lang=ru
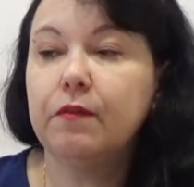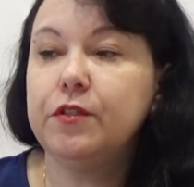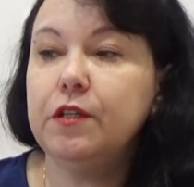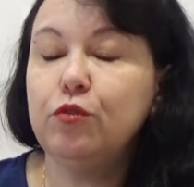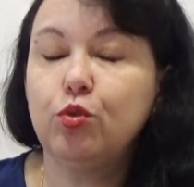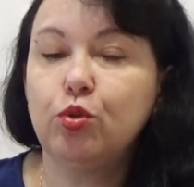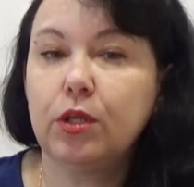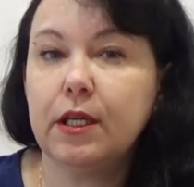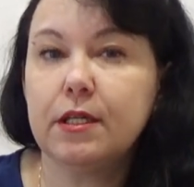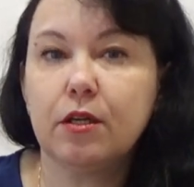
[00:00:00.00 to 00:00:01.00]
В 9
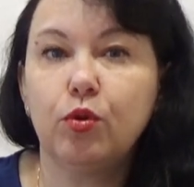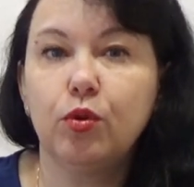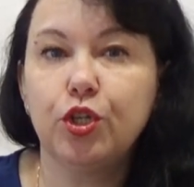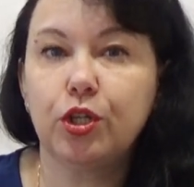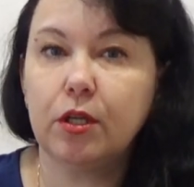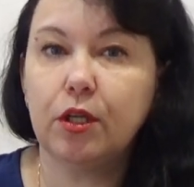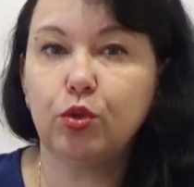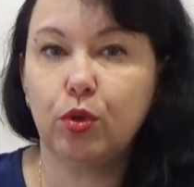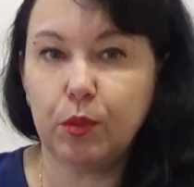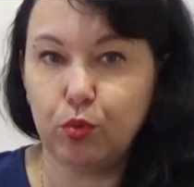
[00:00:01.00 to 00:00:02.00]
утра я закончила
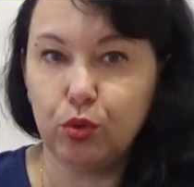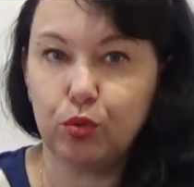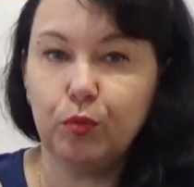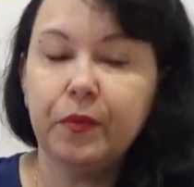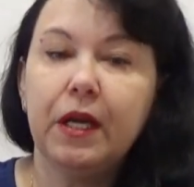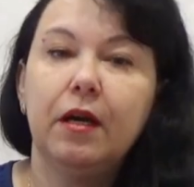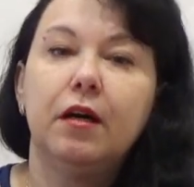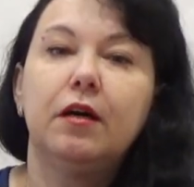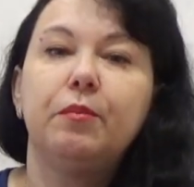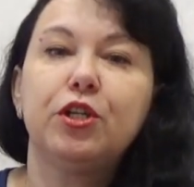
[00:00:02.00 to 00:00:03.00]
эту работу,
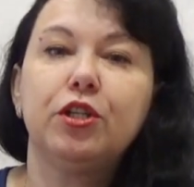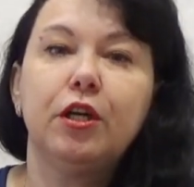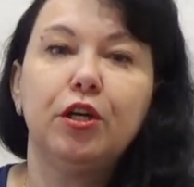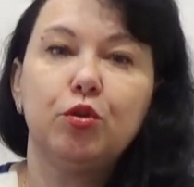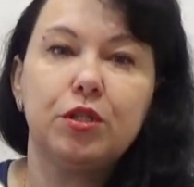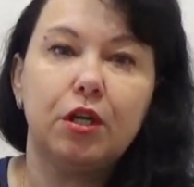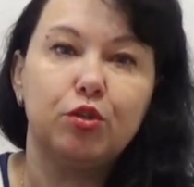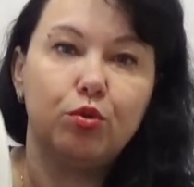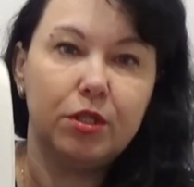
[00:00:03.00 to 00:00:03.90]
а, пошла ее сразу